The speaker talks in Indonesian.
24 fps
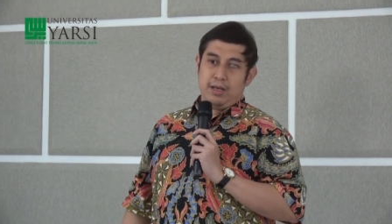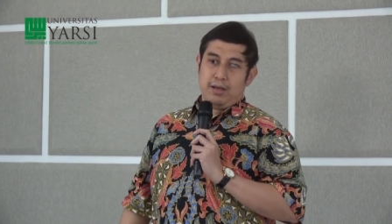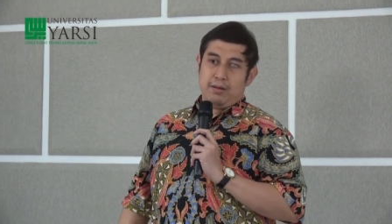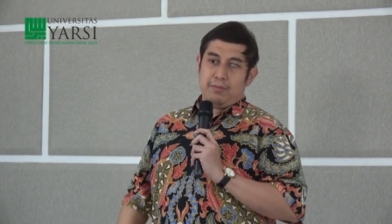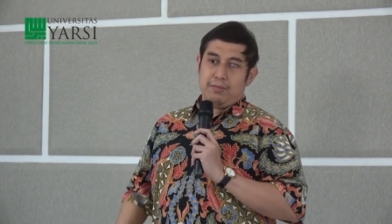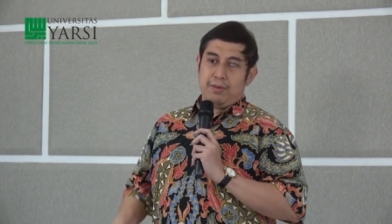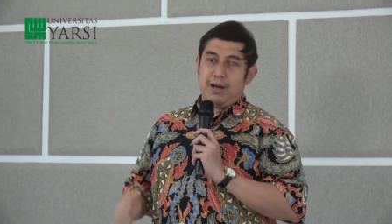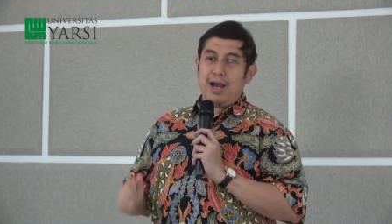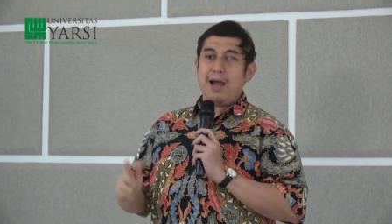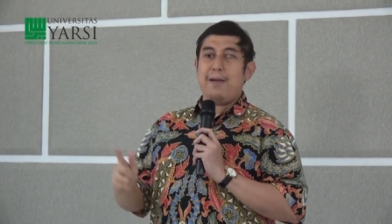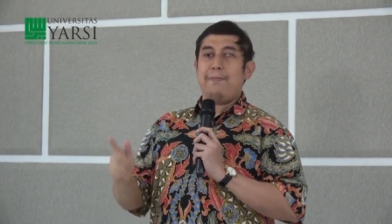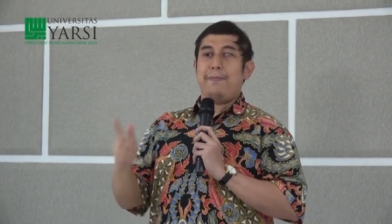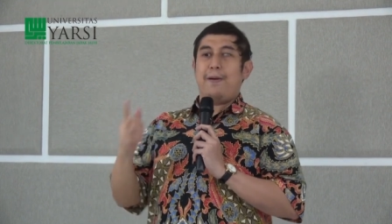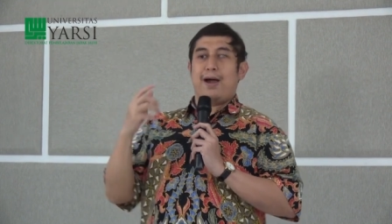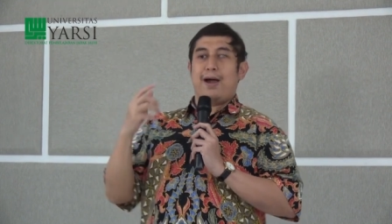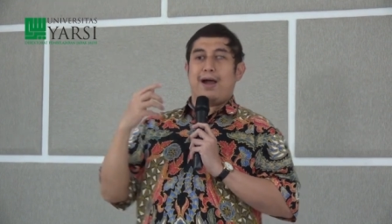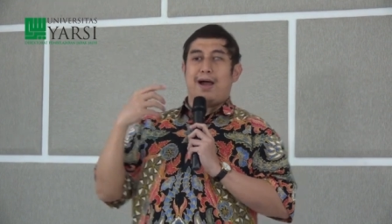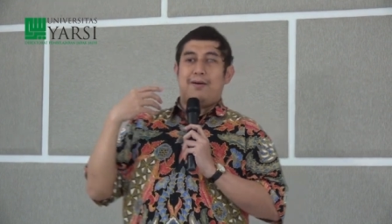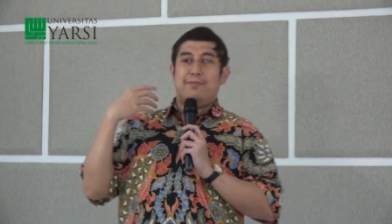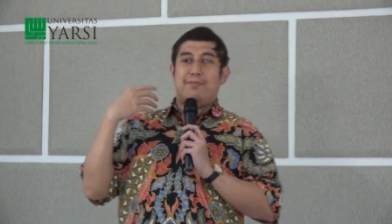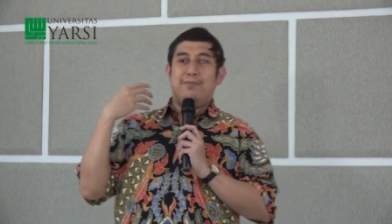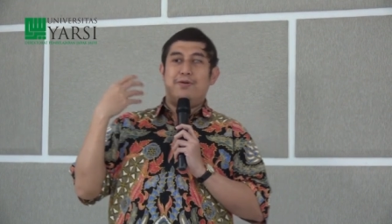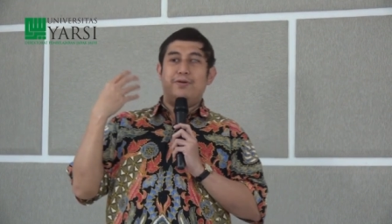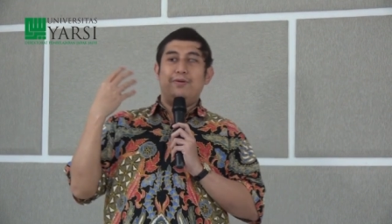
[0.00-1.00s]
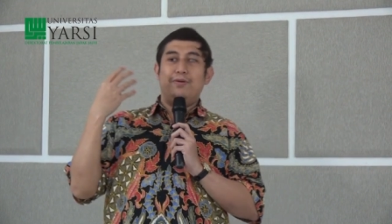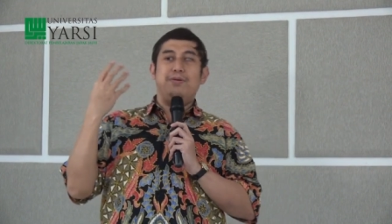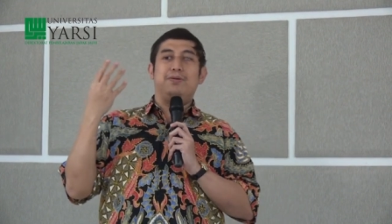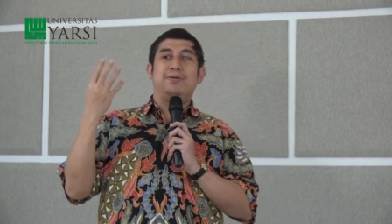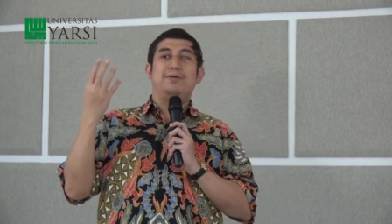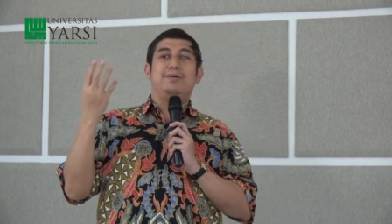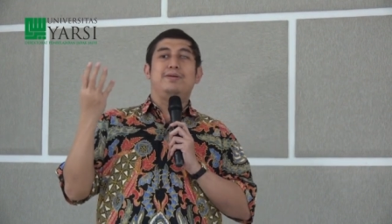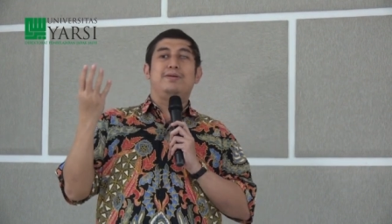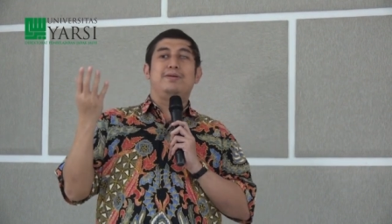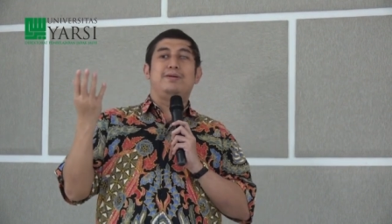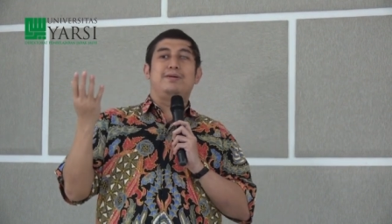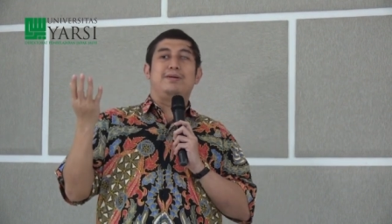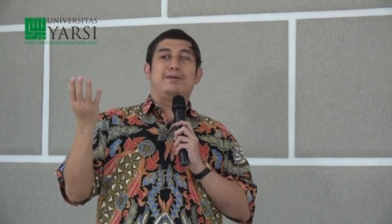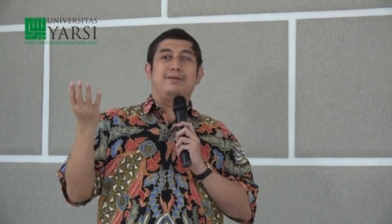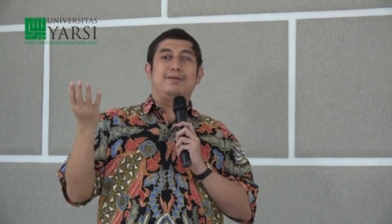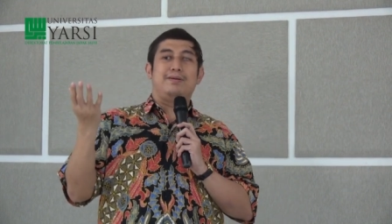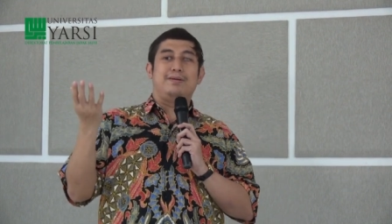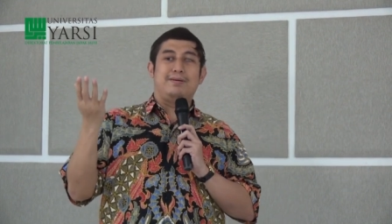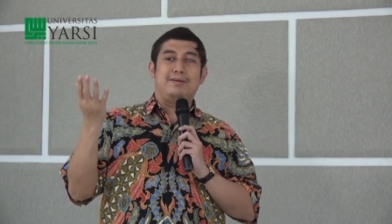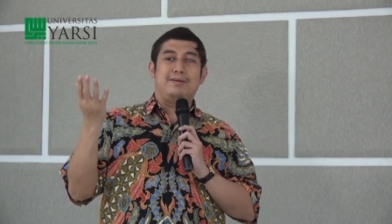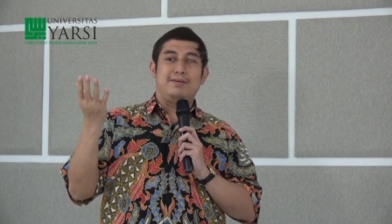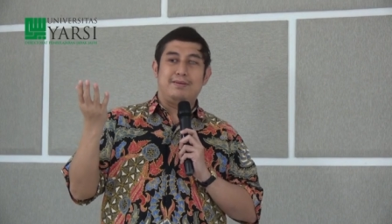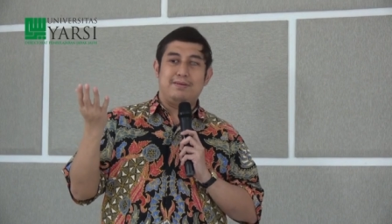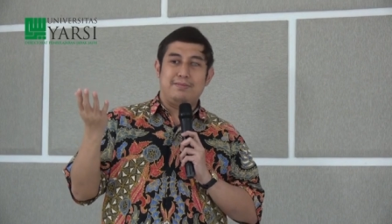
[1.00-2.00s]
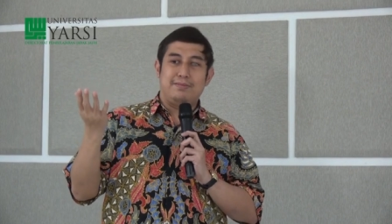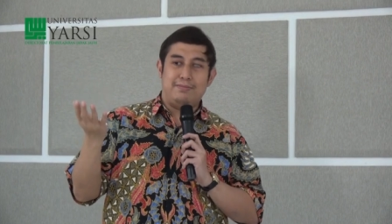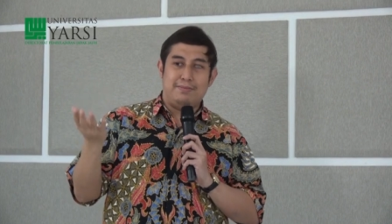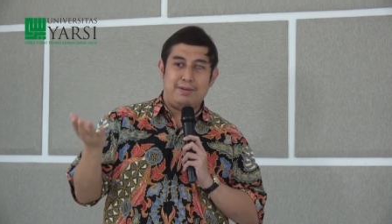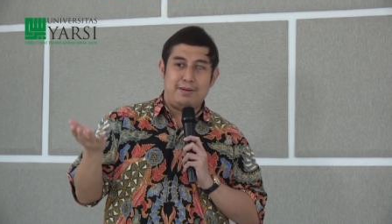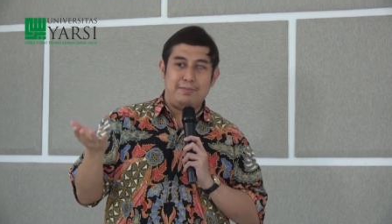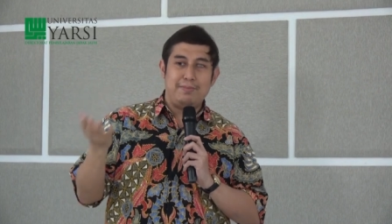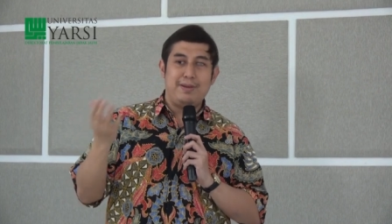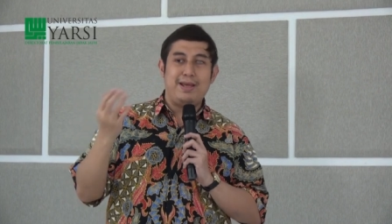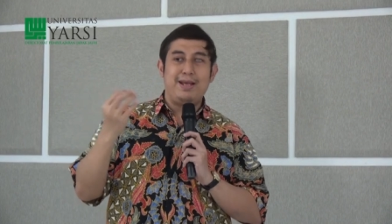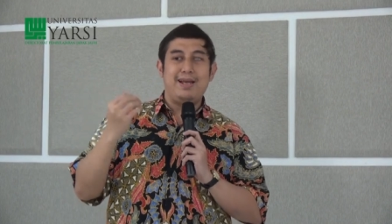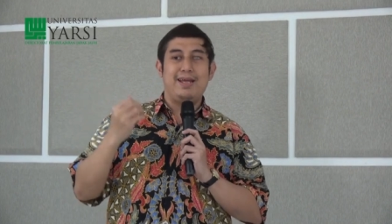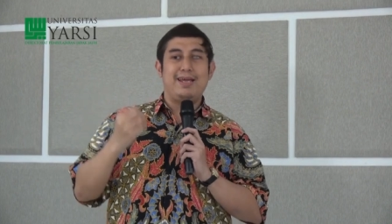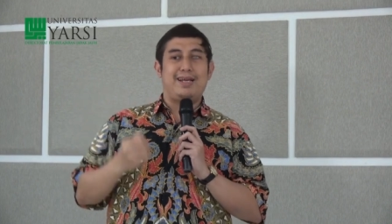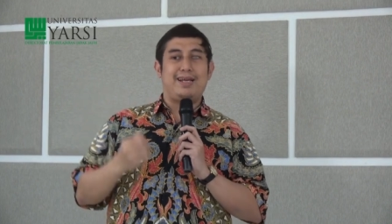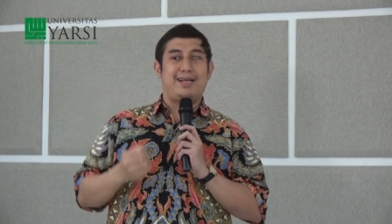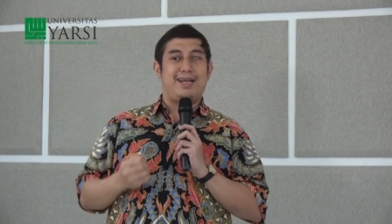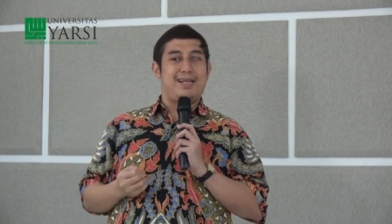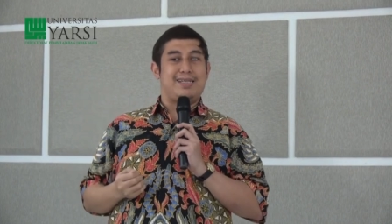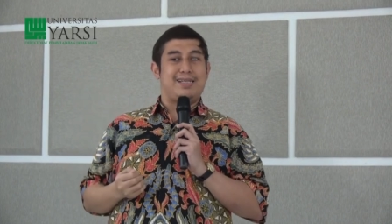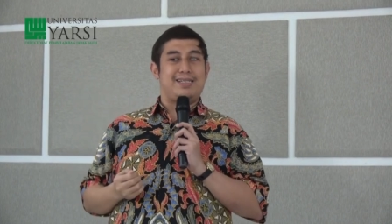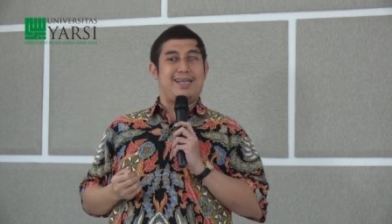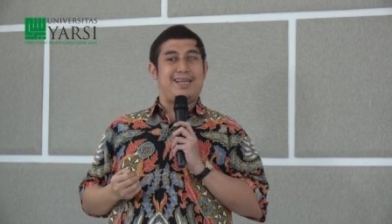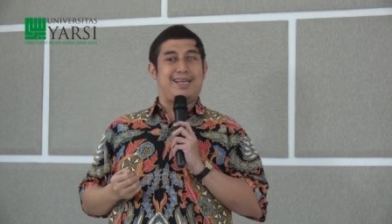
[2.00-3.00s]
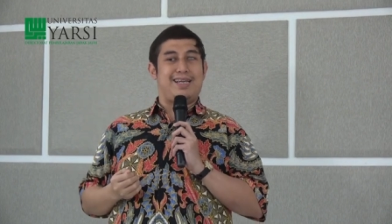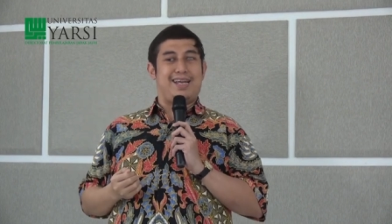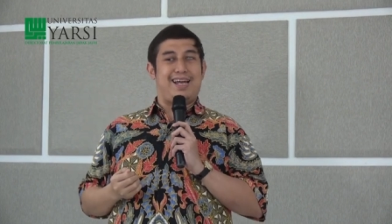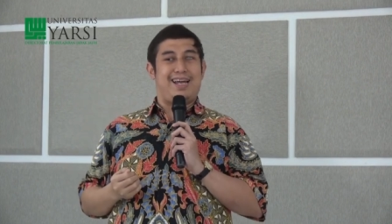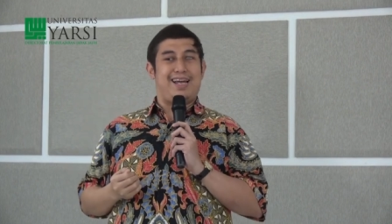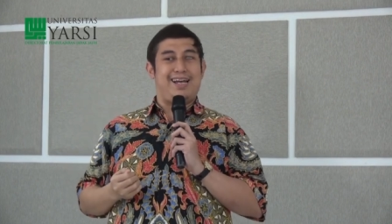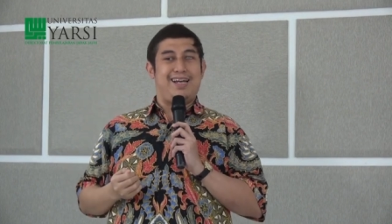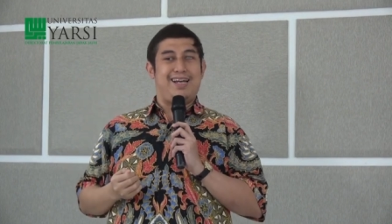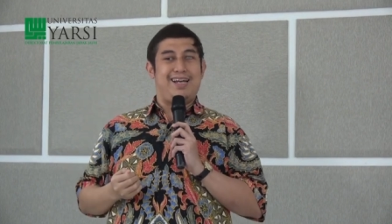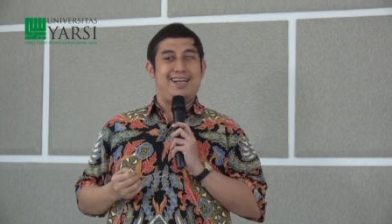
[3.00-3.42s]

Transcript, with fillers: mengapa kamu memilih kelas saya?